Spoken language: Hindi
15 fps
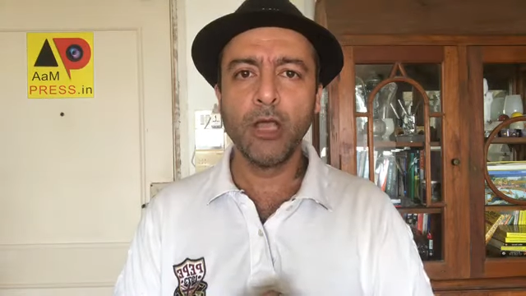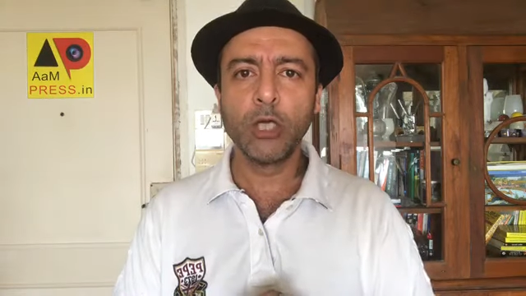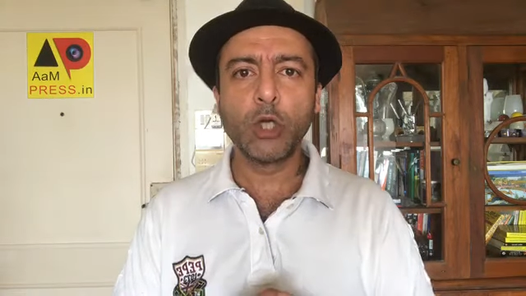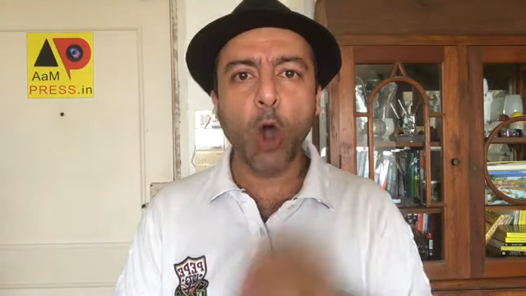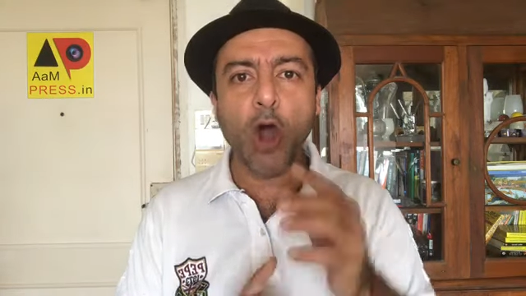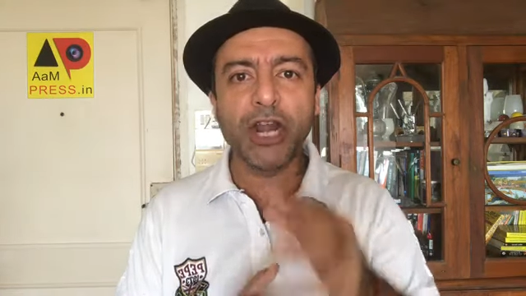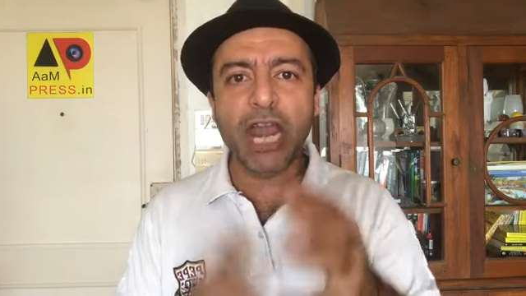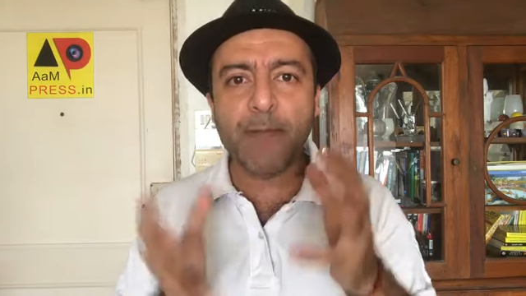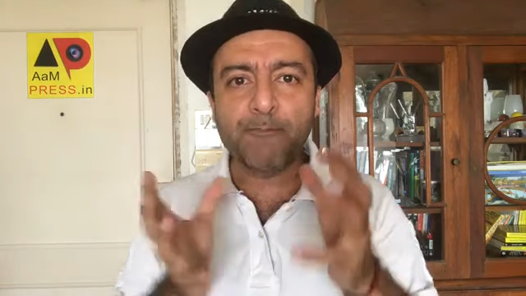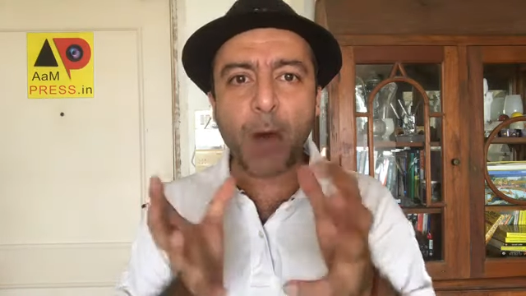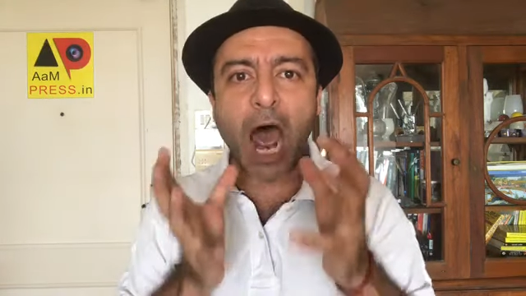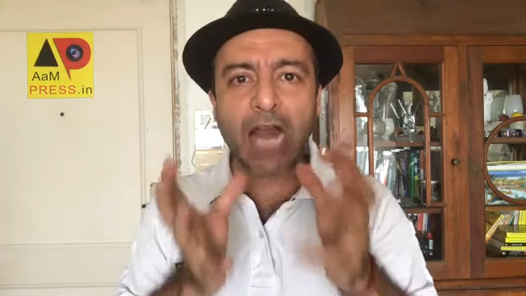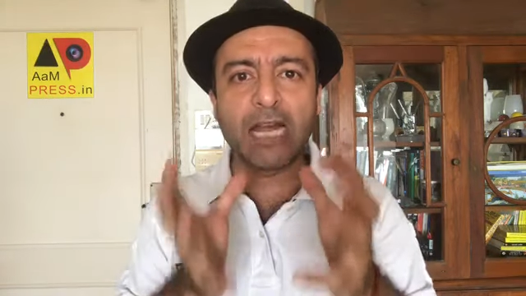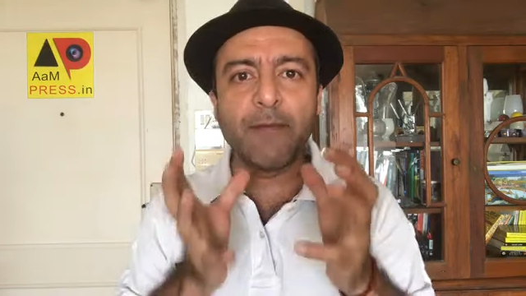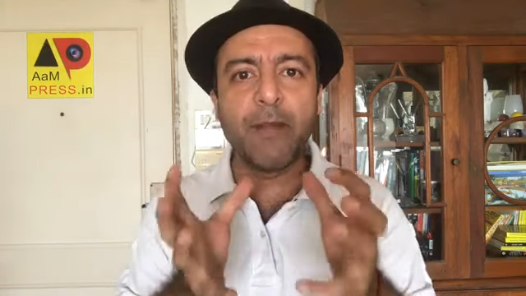क्यों नहीं
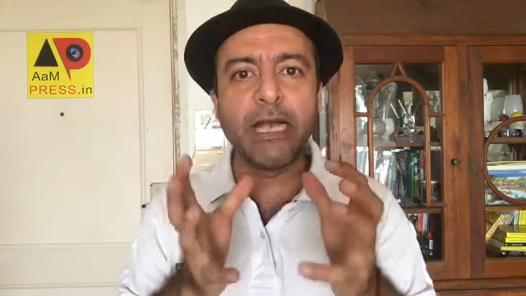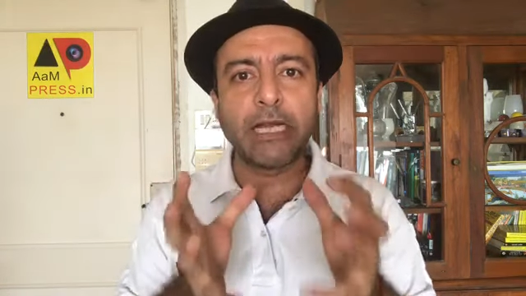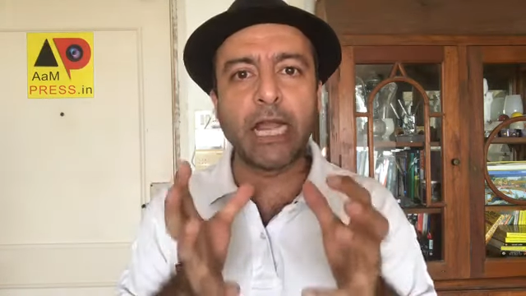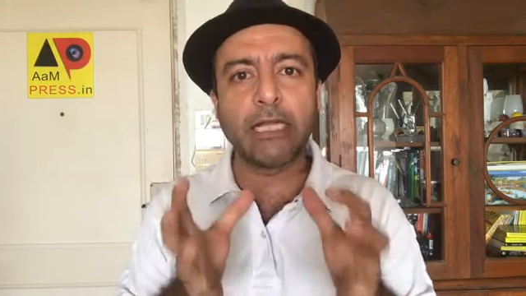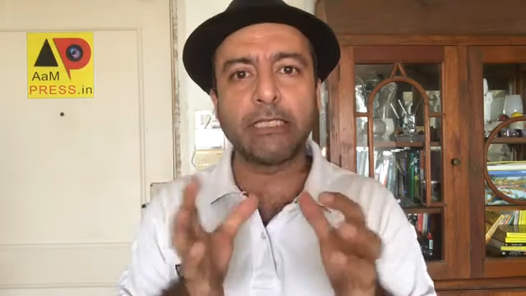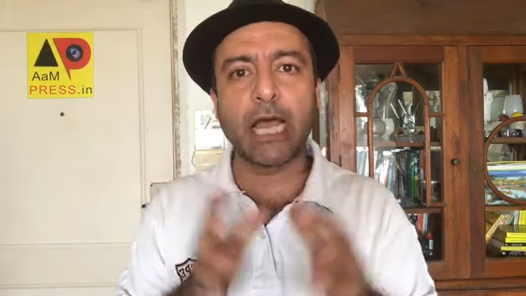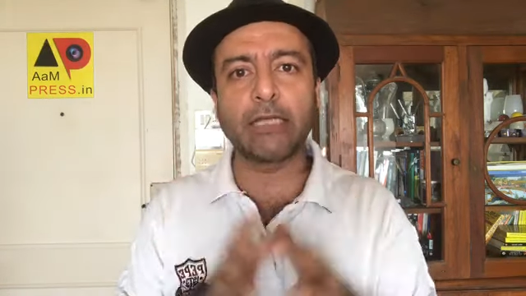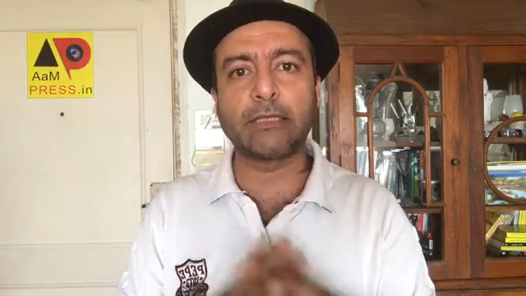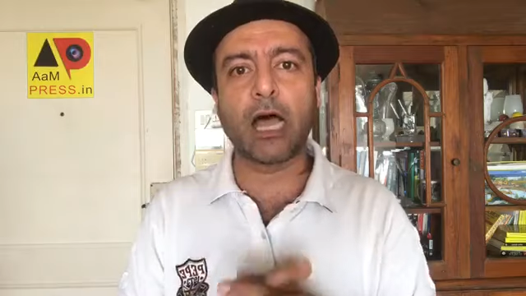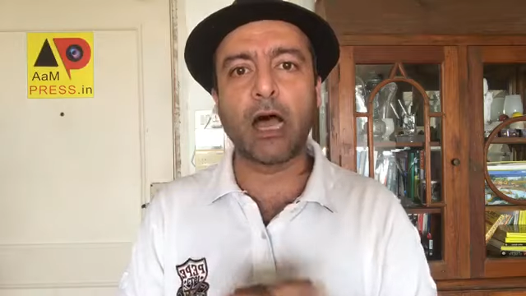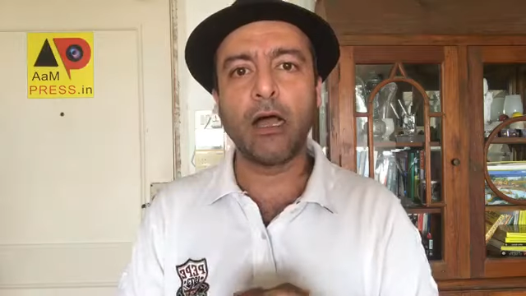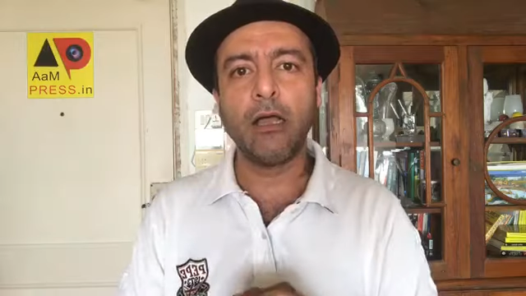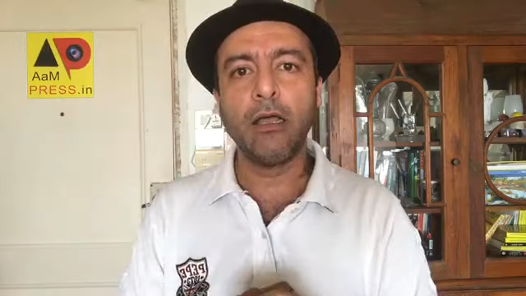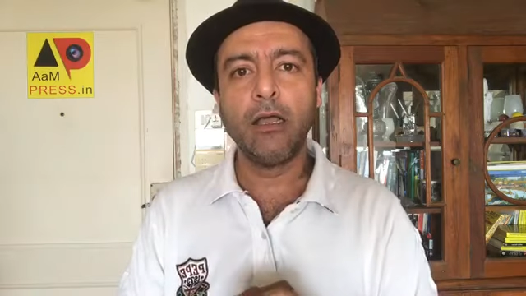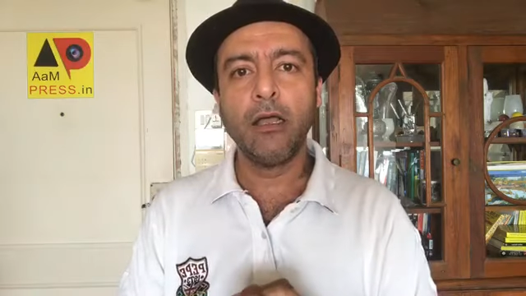पार्लियामेंट हिल जाता
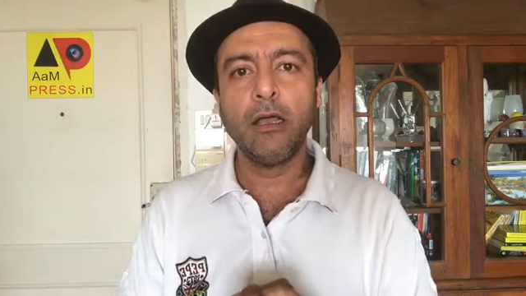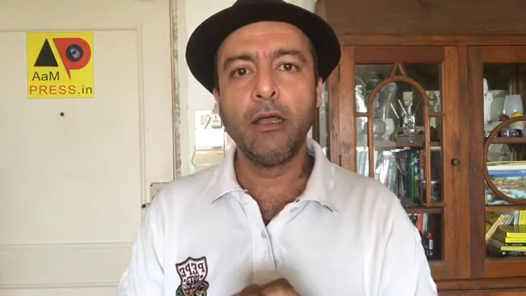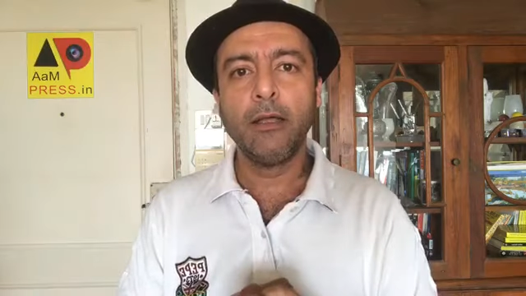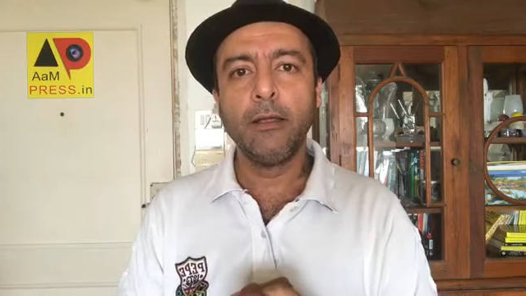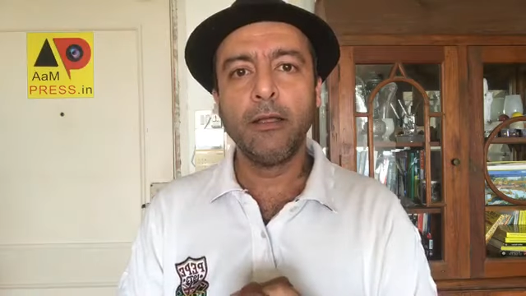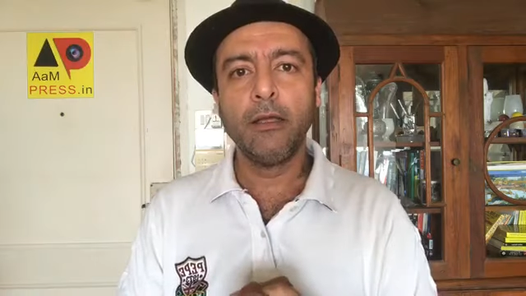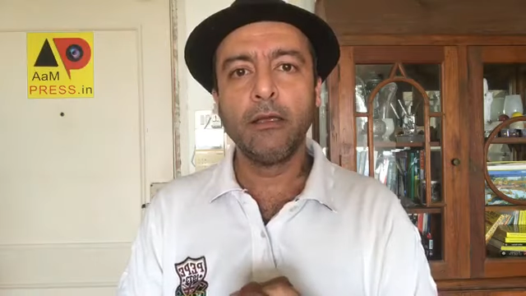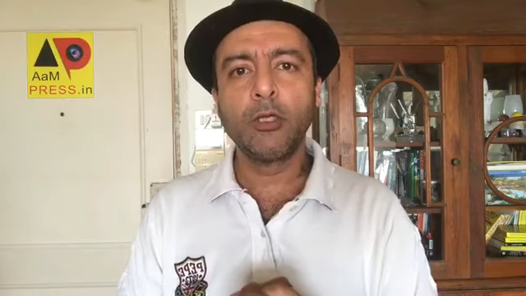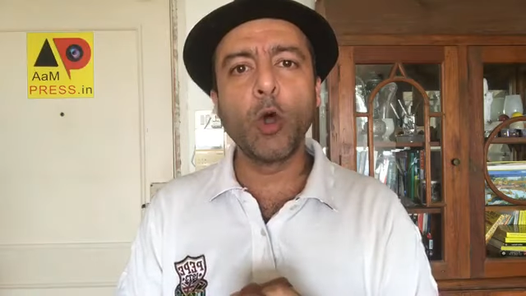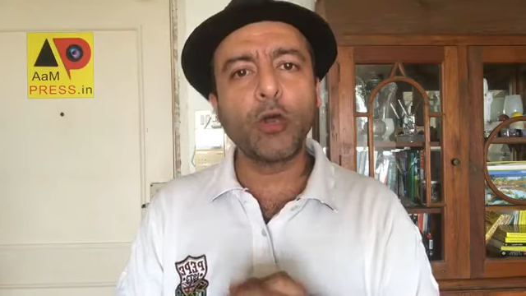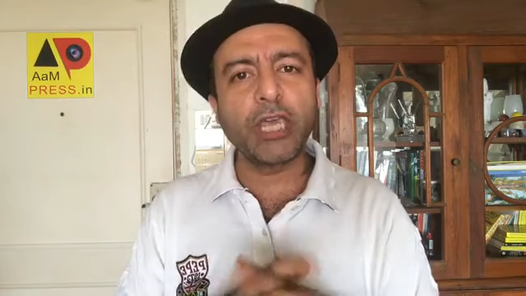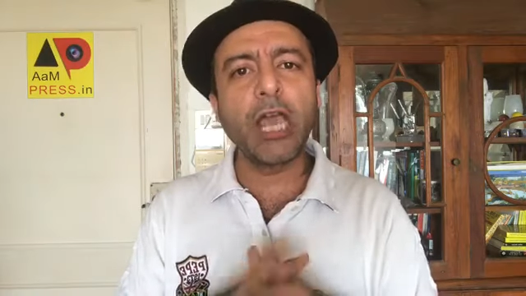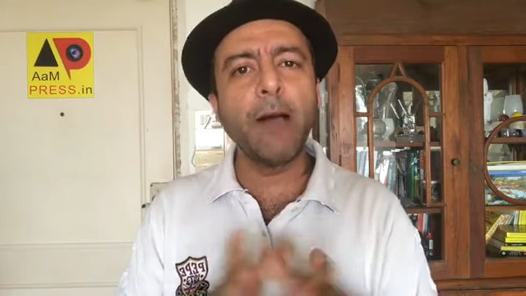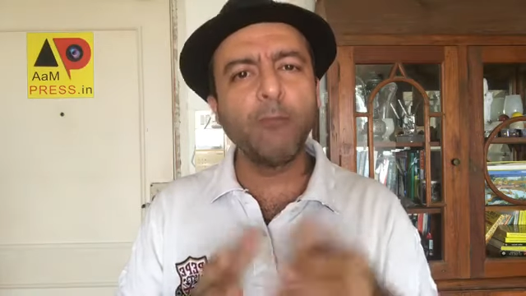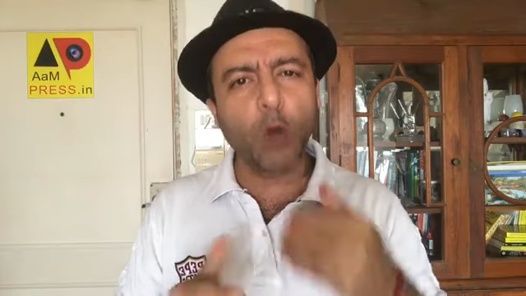
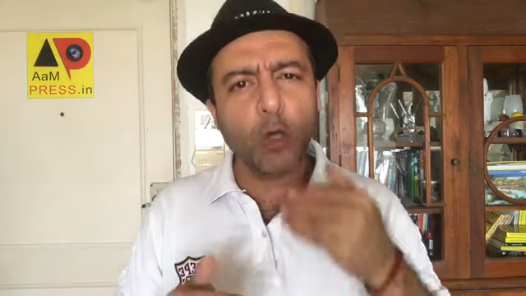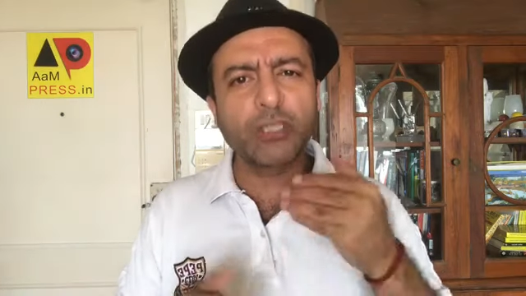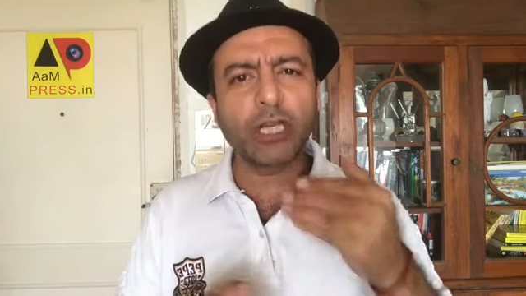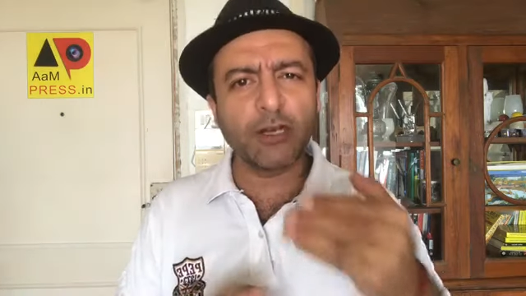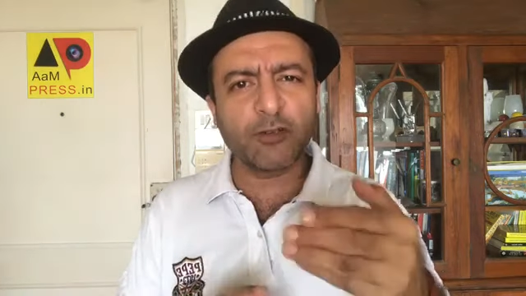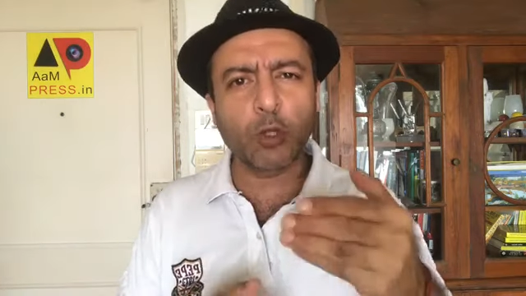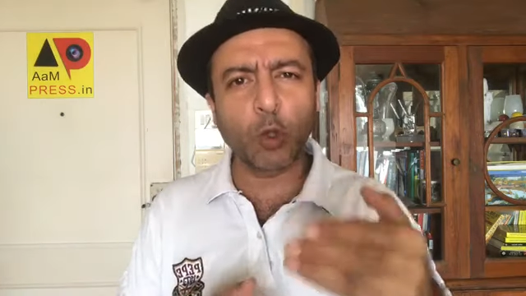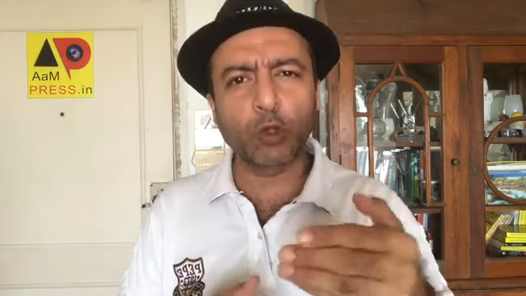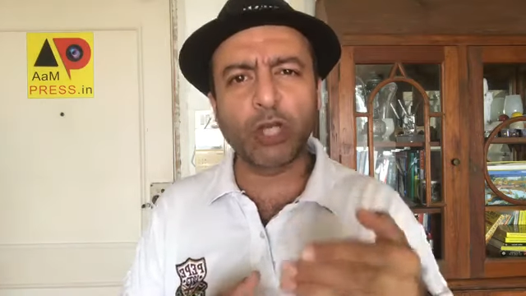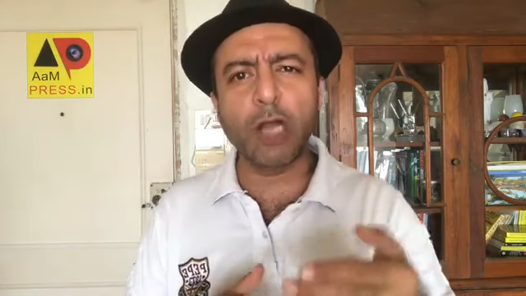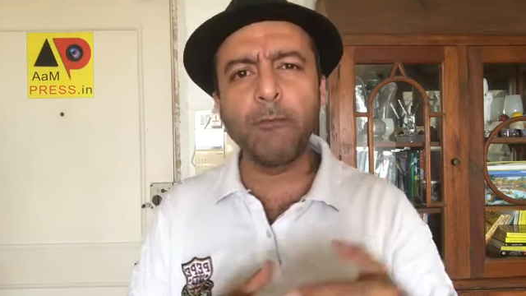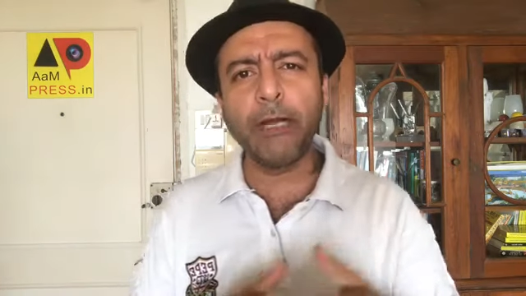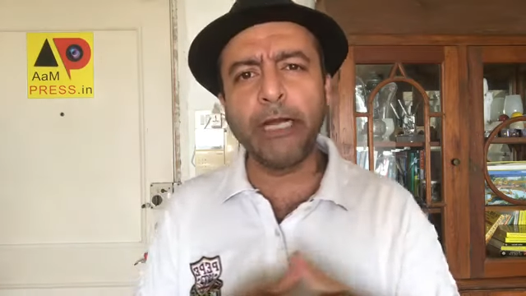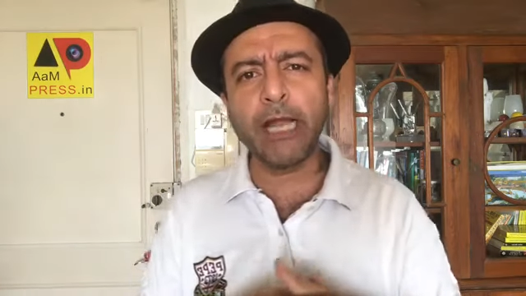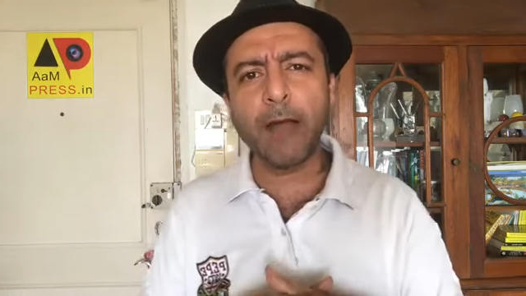क्योंकि हम लोग सिर्फ सोशल
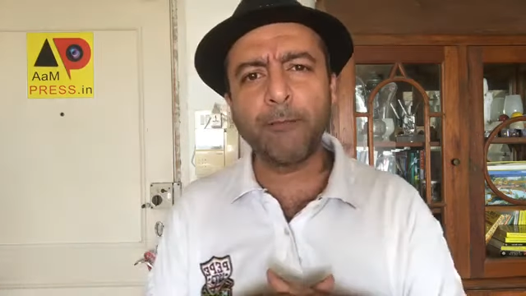मीडिया